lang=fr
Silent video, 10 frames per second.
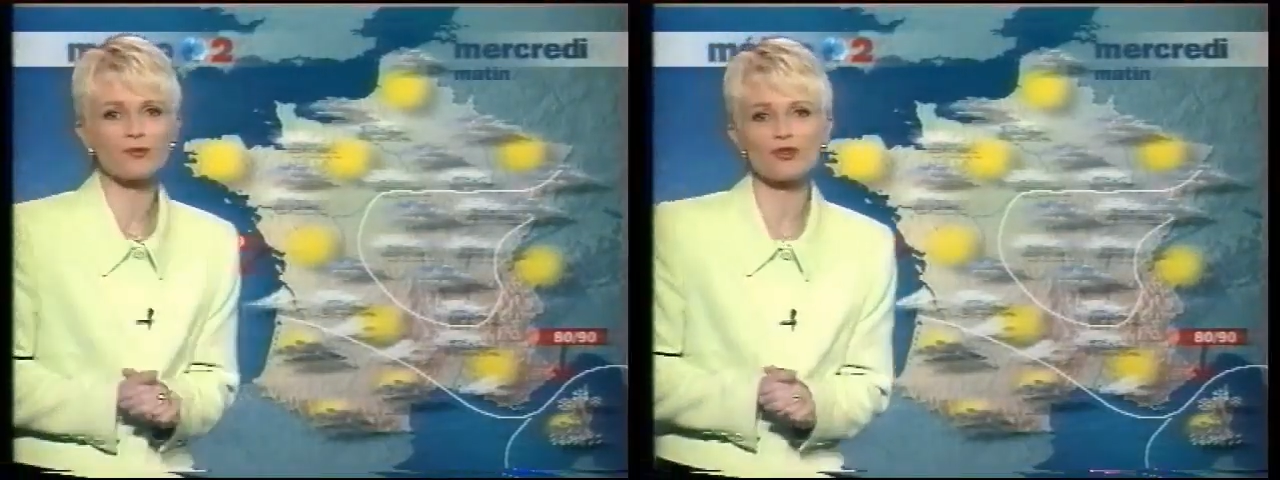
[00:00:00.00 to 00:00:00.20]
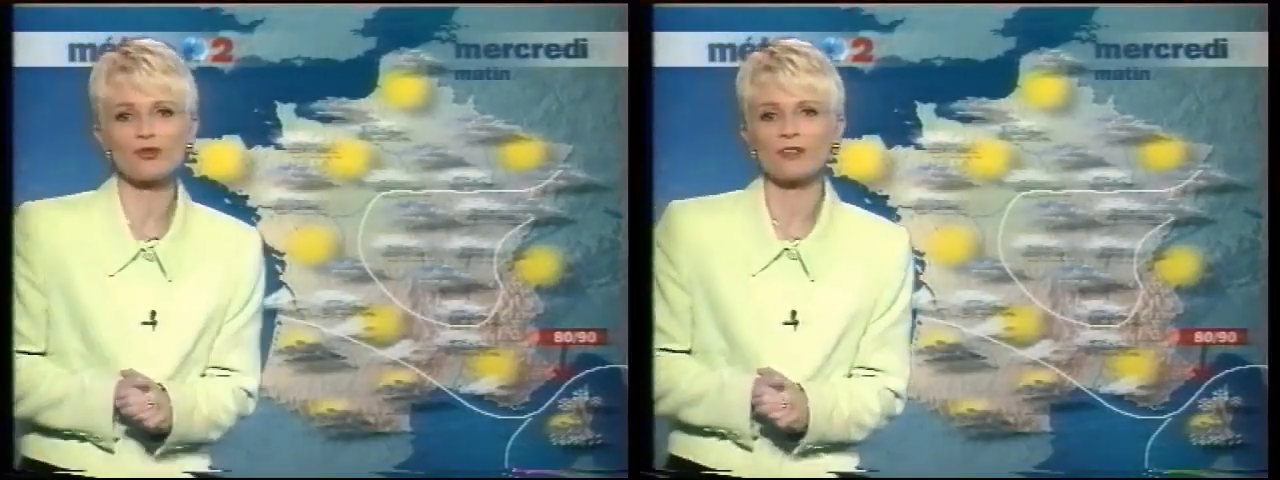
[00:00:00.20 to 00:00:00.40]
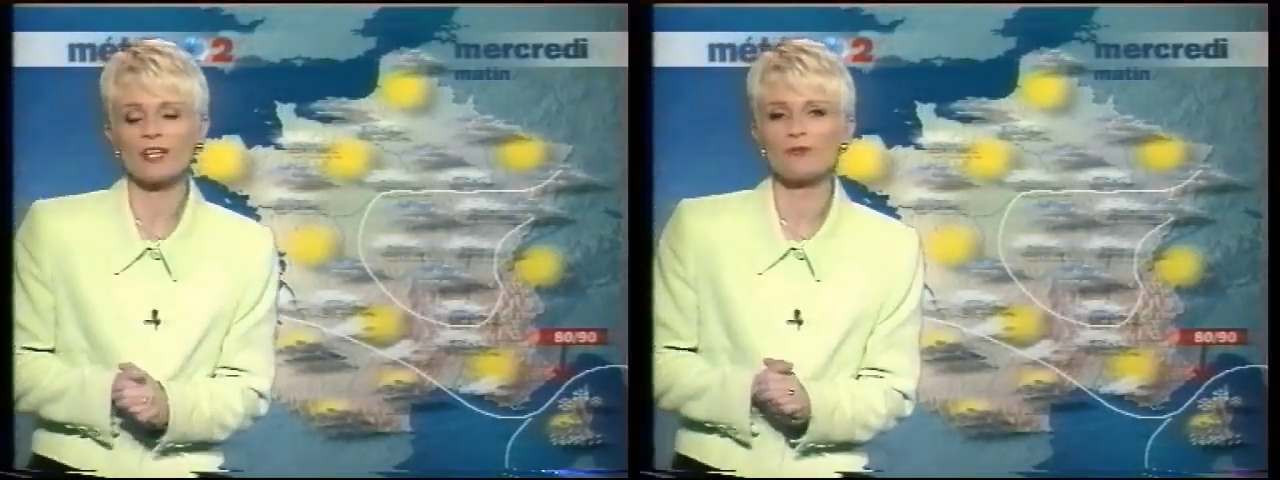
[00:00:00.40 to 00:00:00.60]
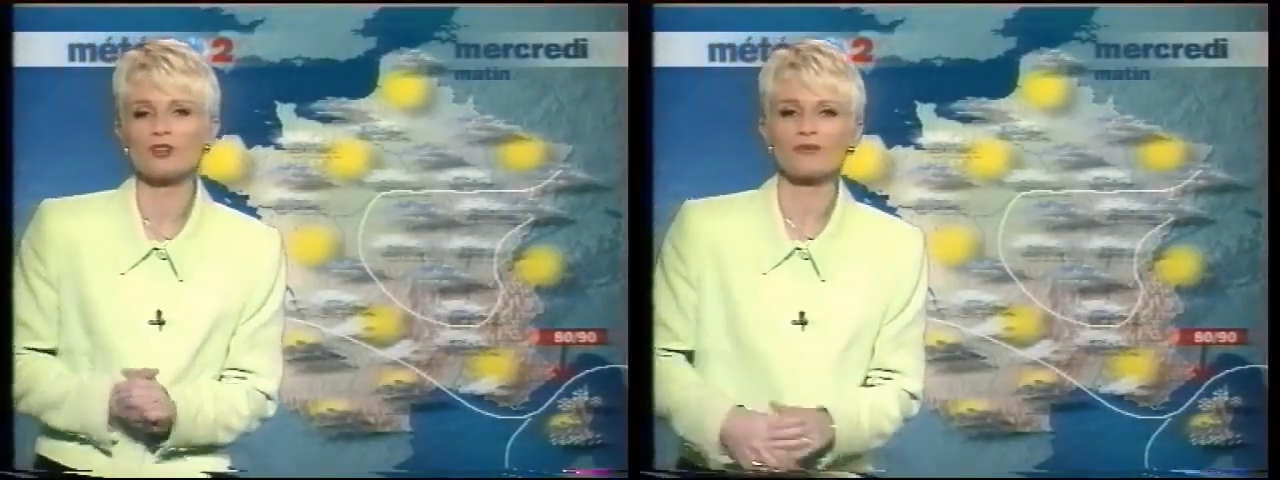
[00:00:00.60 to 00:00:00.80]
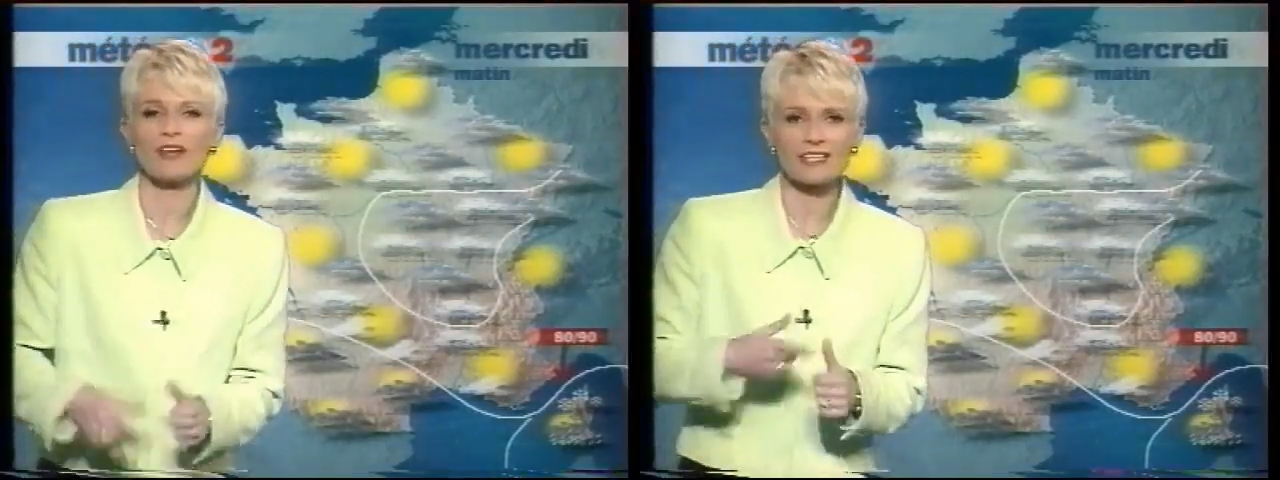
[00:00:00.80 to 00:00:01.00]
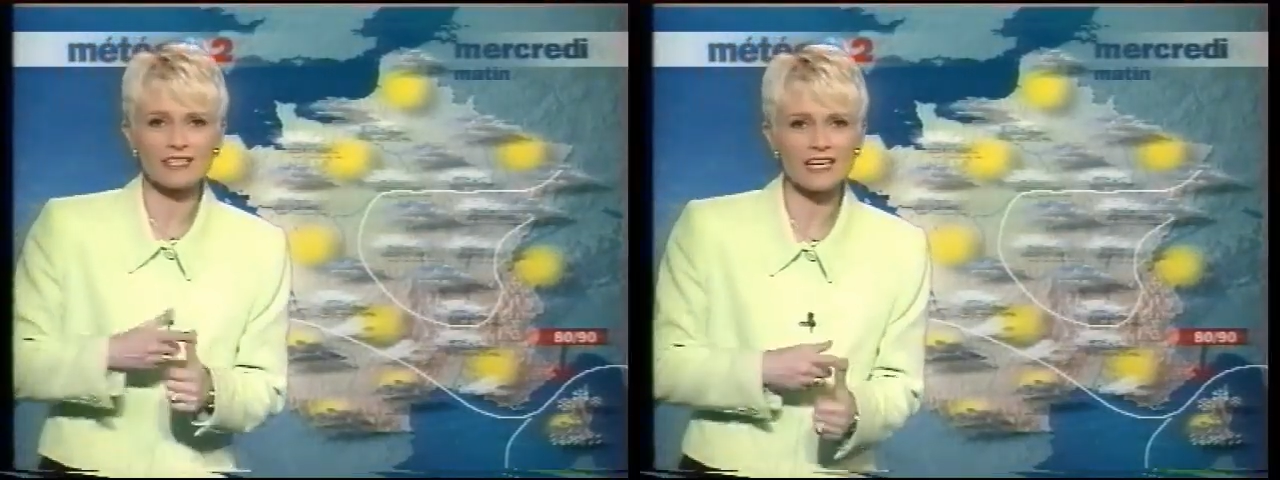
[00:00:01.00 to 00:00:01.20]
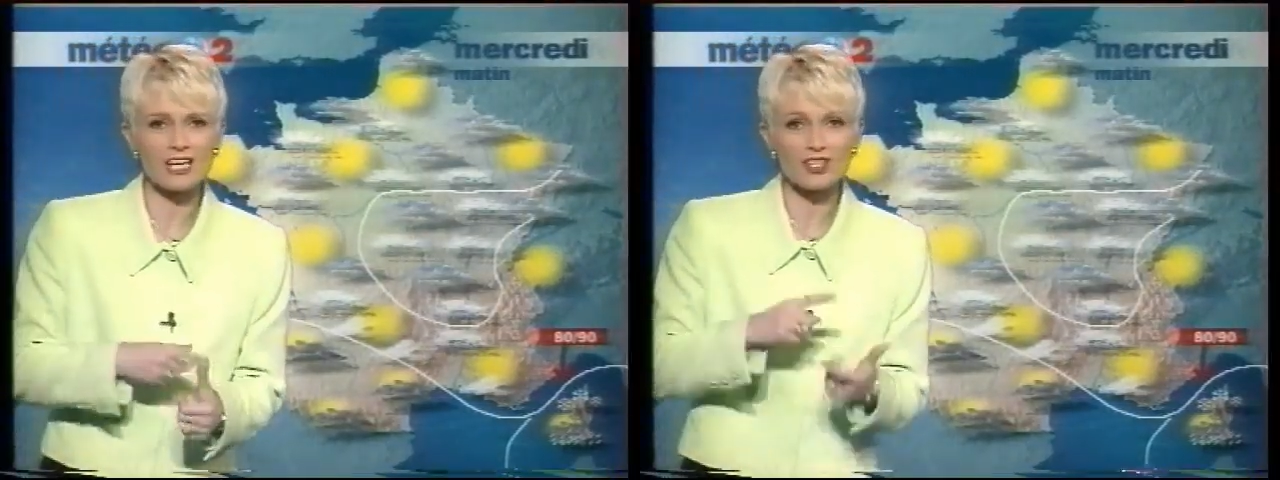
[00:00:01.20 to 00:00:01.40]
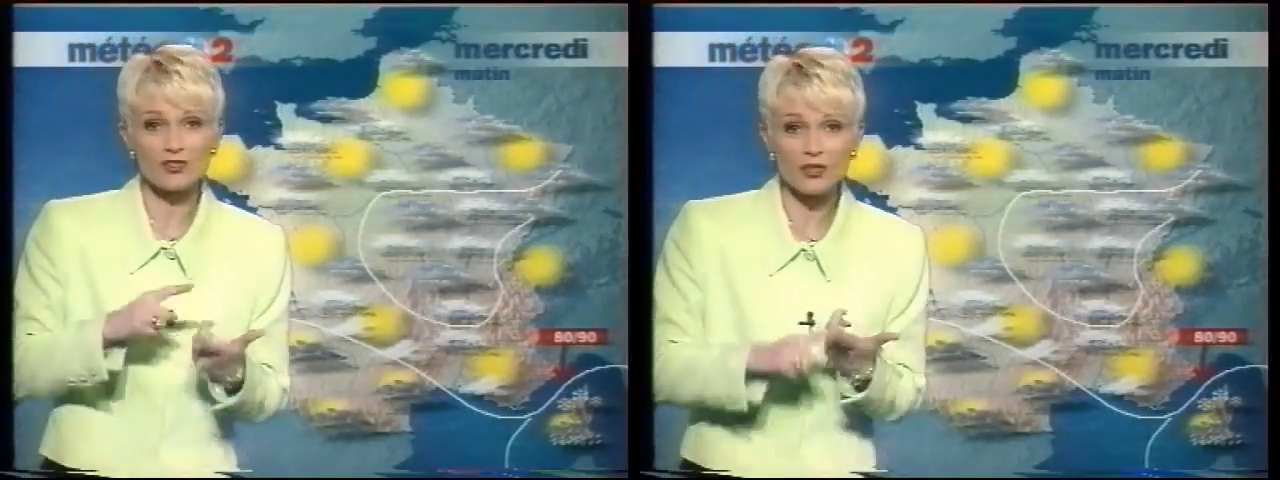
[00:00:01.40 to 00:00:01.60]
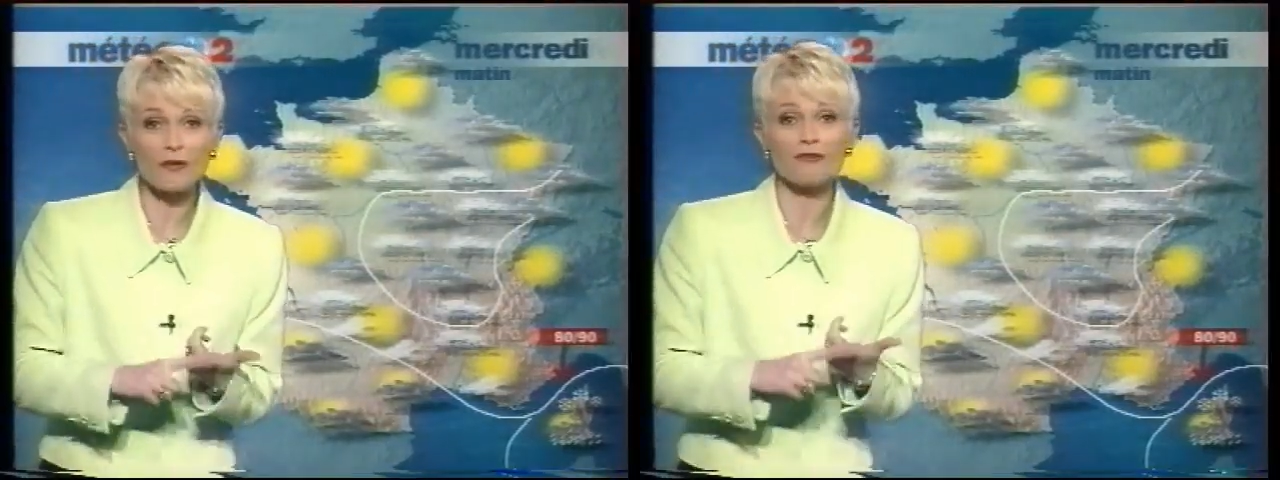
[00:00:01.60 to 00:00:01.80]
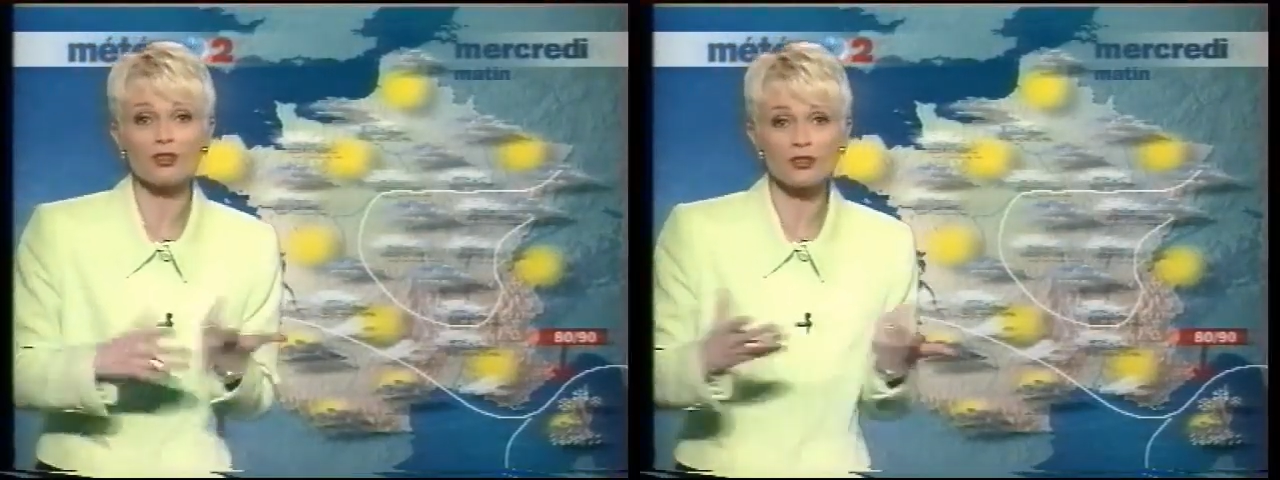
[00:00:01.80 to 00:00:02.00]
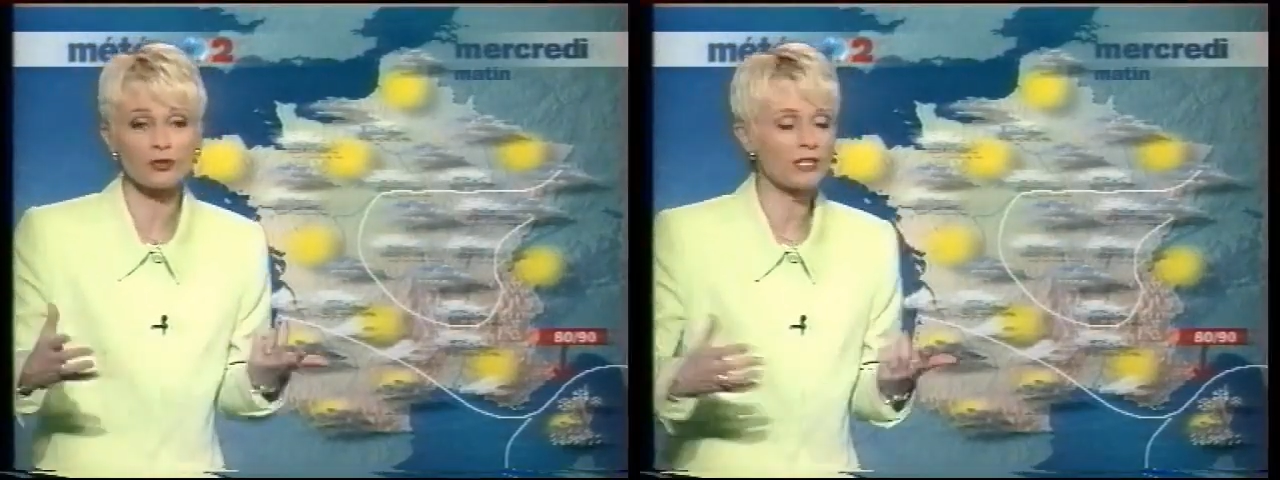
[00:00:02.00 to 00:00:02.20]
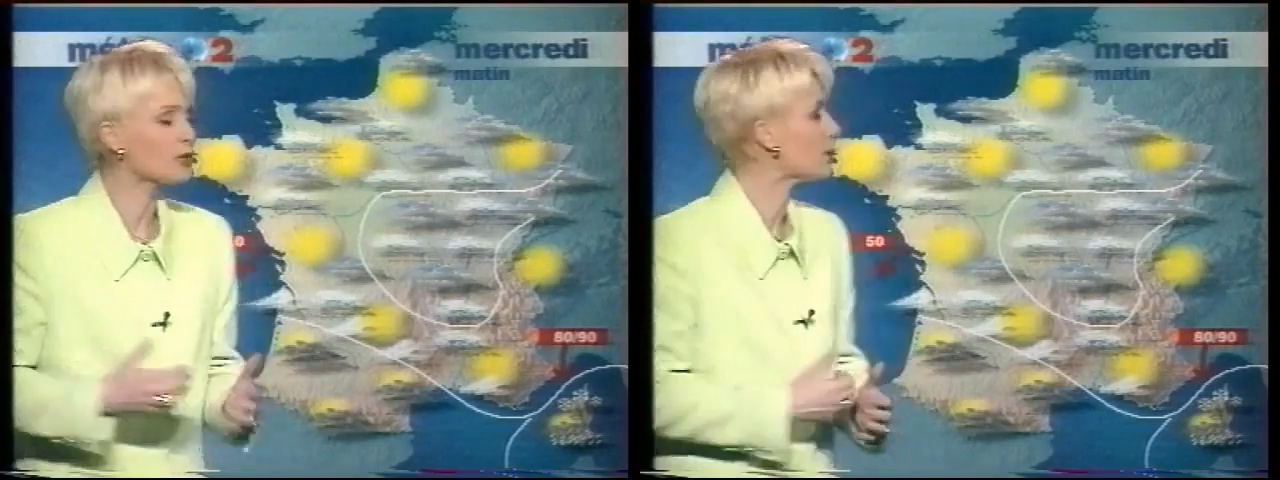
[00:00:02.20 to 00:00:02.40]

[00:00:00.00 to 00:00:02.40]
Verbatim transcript: Toujours une atmosphère sèche, sans vent sur les trois